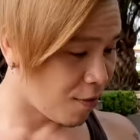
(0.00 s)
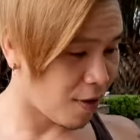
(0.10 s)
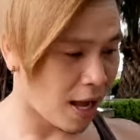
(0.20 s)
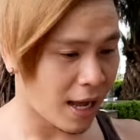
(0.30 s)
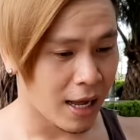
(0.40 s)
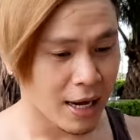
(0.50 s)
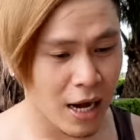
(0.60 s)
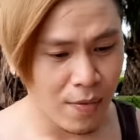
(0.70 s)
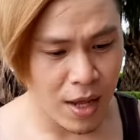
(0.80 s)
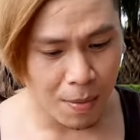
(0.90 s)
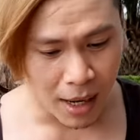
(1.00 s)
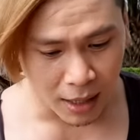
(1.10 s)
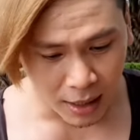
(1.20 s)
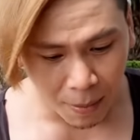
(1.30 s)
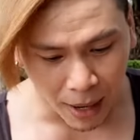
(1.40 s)
và nếu như
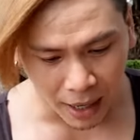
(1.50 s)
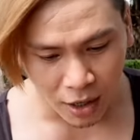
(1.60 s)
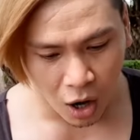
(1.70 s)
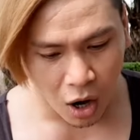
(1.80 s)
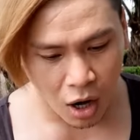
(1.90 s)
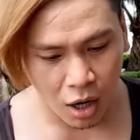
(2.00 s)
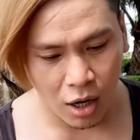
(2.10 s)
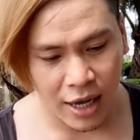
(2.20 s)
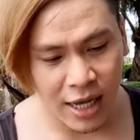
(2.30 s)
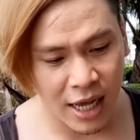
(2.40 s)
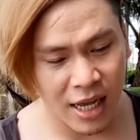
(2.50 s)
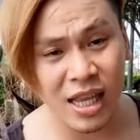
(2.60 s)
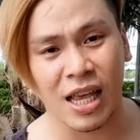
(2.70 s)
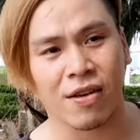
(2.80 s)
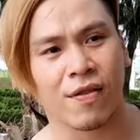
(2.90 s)
mà các bạn có ý kiến
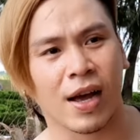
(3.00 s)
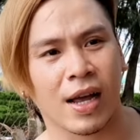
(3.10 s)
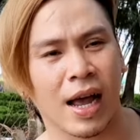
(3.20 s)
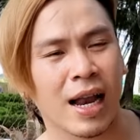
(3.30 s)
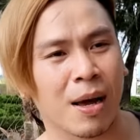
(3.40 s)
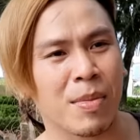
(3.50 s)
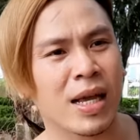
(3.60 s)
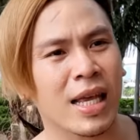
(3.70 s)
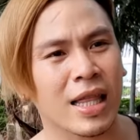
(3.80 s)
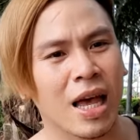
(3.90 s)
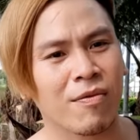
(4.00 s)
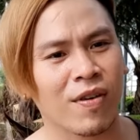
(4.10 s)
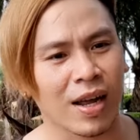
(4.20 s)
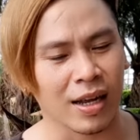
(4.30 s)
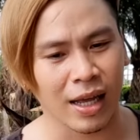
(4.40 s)
gì về hay là biết gì thêm
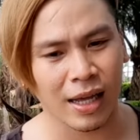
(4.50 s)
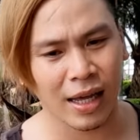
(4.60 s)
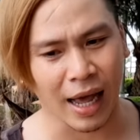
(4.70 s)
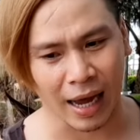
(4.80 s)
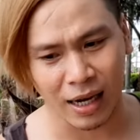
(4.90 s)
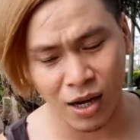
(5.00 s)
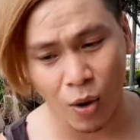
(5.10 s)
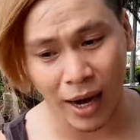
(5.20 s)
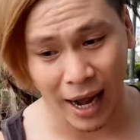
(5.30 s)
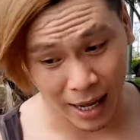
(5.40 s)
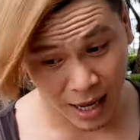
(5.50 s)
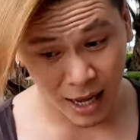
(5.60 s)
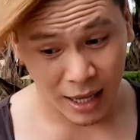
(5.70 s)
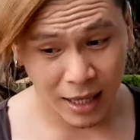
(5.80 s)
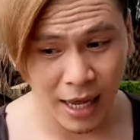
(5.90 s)
về cái, cái hãng nước hoa này
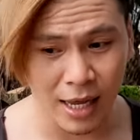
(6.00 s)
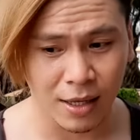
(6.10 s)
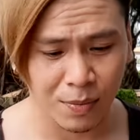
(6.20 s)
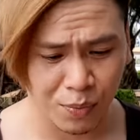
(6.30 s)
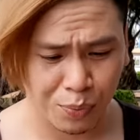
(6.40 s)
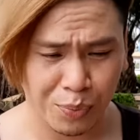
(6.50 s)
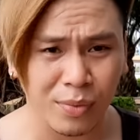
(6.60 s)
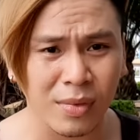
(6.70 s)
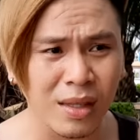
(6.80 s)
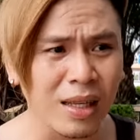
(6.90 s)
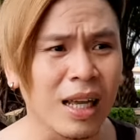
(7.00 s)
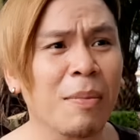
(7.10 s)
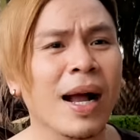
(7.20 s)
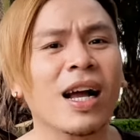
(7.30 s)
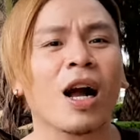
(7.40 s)
thì Thấy
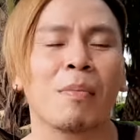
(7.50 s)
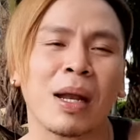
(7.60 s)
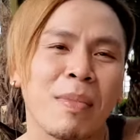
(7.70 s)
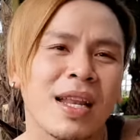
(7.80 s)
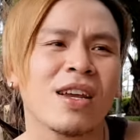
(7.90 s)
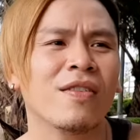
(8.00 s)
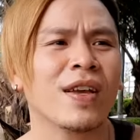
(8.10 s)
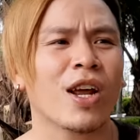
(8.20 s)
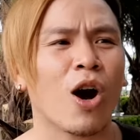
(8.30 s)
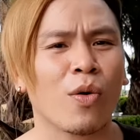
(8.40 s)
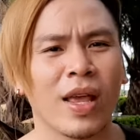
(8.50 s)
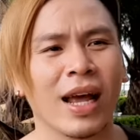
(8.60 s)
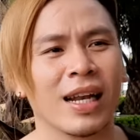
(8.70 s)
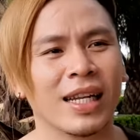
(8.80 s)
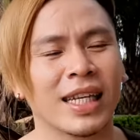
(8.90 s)
bạn cứ comment bên dưới video nhé
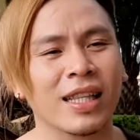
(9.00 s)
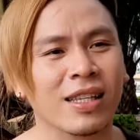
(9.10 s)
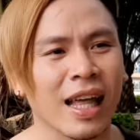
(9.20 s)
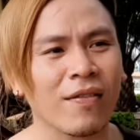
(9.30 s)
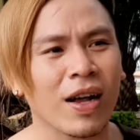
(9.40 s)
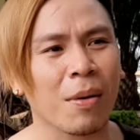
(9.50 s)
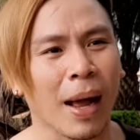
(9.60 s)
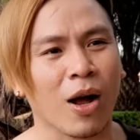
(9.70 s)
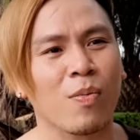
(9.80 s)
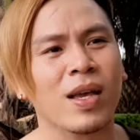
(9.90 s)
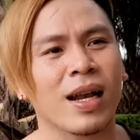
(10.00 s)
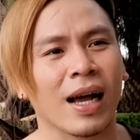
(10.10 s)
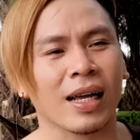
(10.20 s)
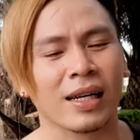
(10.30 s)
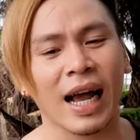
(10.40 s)
Lĩnh sẽ tương tác với các bạn cũng như
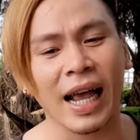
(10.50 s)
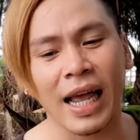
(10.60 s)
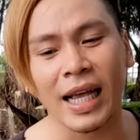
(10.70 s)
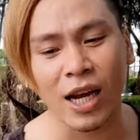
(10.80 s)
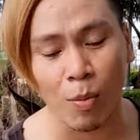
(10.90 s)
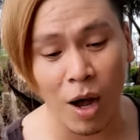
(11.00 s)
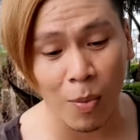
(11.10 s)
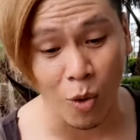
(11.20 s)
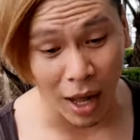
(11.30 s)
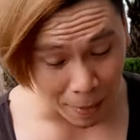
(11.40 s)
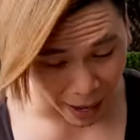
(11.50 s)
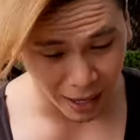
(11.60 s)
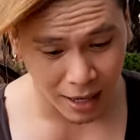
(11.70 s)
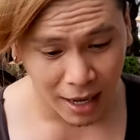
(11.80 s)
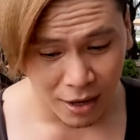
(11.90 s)
là lắng nghe ý kiến đóng góp của các bạn
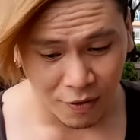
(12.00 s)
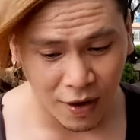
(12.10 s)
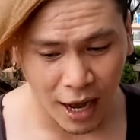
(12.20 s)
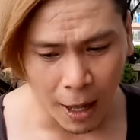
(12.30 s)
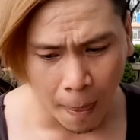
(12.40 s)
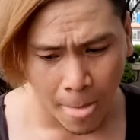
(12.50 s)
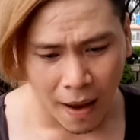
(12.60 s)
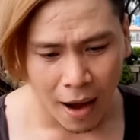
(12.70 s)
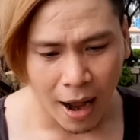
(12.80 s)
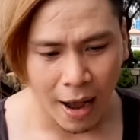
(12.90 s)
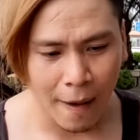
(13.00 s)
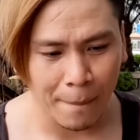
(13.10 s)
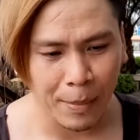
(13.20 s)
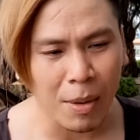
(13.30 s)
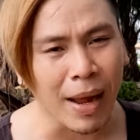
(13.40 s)
Và à,
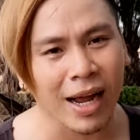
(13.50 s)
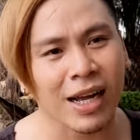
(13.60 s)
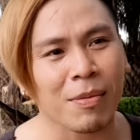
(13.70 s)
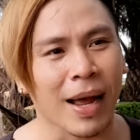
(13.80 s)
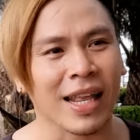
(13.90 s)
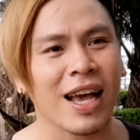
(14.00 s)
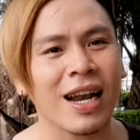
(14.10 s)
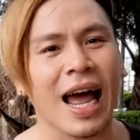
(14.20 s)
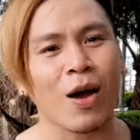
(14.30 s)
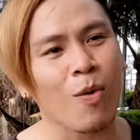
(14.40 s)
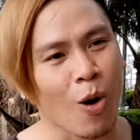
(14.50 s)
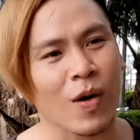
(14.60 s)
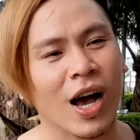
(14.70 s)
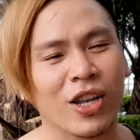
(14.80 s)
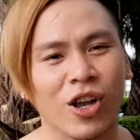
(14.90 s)
các bạn ơi các bạn nhớ like ủng hộ
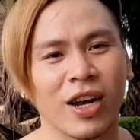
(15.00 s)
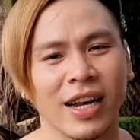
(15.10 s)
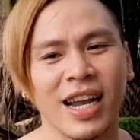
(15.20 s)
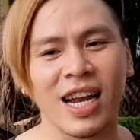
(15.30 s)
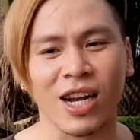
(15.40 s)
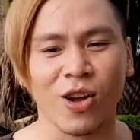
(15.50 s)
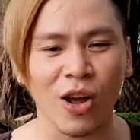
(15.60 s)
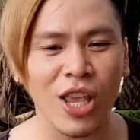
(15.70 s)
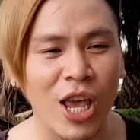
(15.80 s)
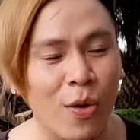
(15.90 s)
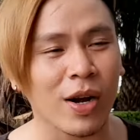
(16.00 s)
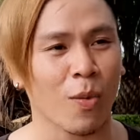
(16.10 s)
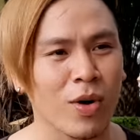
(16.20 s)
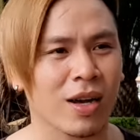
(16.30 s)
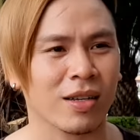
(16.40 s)
kênh cho Lĩnh để Lĩnh có nhiều cái
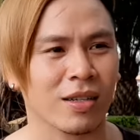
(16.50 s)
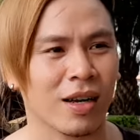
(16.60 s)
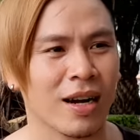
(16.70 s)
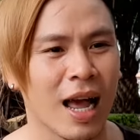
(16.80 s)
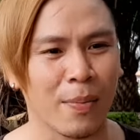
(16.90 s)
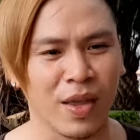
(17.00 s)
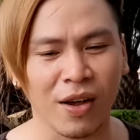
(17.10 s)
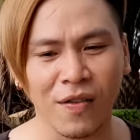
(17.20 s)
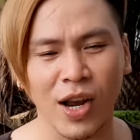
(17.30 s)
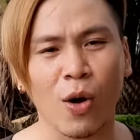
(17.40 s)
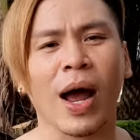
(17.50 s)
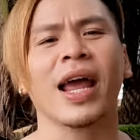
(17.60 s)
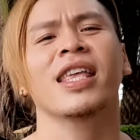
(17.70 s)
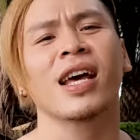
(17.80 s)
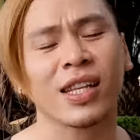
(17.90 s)
động lực à, làm những cái video
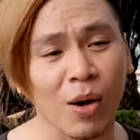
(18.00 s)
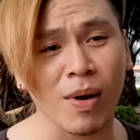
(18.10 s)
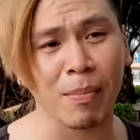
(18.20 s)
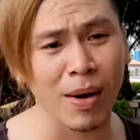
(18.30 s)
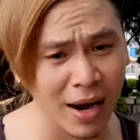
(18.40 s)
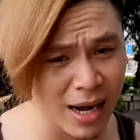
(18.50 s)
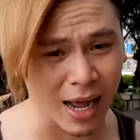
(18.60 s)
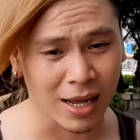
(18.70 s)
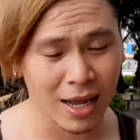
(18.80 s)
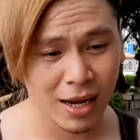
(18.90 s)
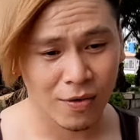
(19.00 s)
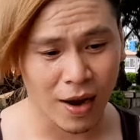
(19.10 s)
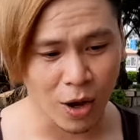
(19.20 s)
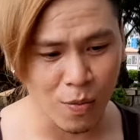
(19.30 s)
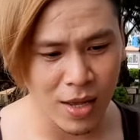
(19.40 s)
hay nhất trong năm mới này
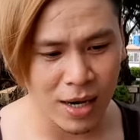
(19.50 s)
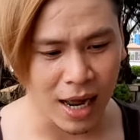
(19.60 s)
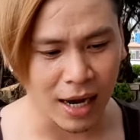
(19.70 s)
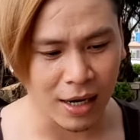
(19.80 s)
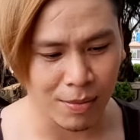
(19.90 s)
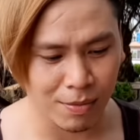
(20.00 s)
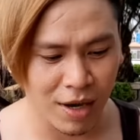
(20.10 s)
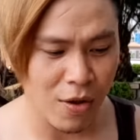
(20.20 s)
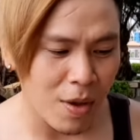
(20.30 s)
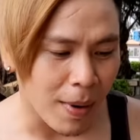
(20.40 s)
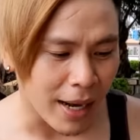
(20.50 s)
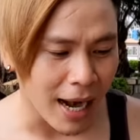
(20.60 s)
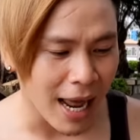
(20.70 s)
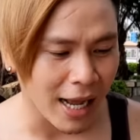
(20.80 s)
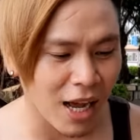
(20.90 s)
và cũng như là nếu như mà đã
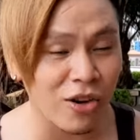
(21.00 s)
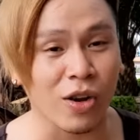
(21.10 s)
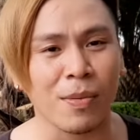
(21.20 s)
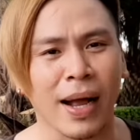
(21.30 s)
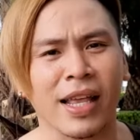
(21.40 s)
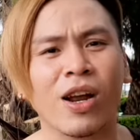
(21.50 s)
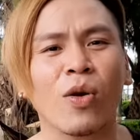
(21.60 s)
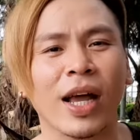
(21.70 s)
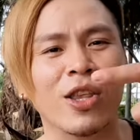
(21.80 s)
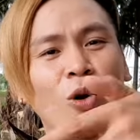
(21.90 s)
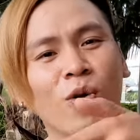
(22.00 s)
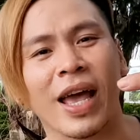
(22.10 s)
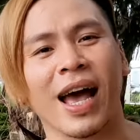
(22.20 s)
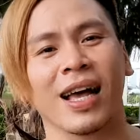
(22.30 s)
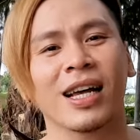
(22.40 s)
like kênh rồi các bạn nhấn luôn cái chuông
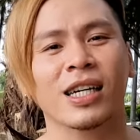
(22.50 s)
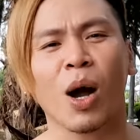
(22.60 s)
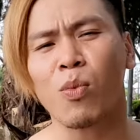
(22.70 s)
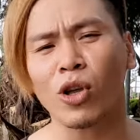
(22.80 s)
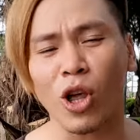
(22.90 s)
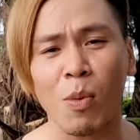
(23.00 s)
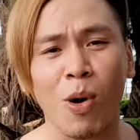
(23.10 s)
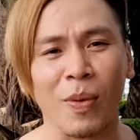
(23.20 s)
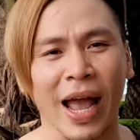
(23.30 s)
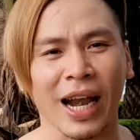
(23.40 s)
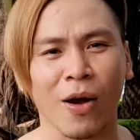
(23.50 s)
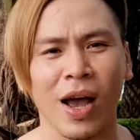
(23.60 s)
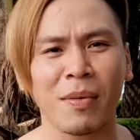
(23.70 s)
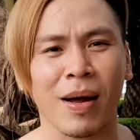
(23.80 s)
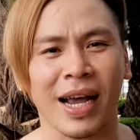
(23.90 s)
nha không có tốn một ngàn nào
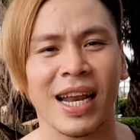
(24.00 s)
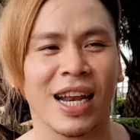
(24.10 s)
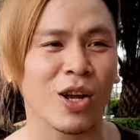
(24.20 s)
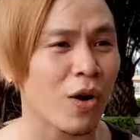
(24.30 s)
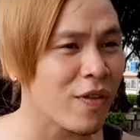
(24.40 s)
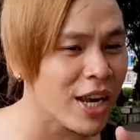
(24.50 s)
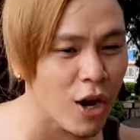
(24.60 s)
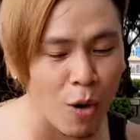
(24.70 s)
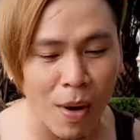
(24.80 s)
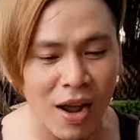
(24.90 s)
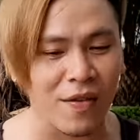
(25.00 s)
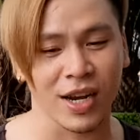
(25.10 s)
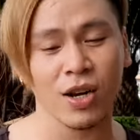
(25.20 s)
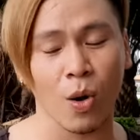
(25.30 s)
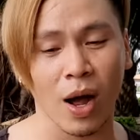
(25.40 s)
hết mà khi lĩnh có video mới về
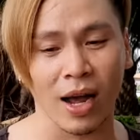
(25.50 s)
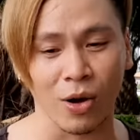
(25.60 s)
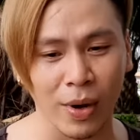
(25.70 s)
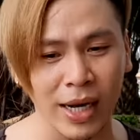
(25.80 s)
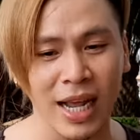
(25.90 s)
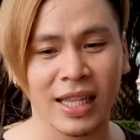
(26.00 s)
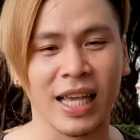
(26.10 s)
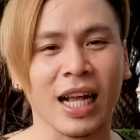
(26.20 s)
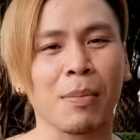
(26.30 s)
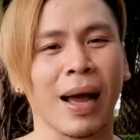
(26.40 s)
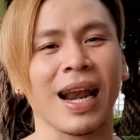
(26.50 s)
nước hoa hữu ích thì các bạn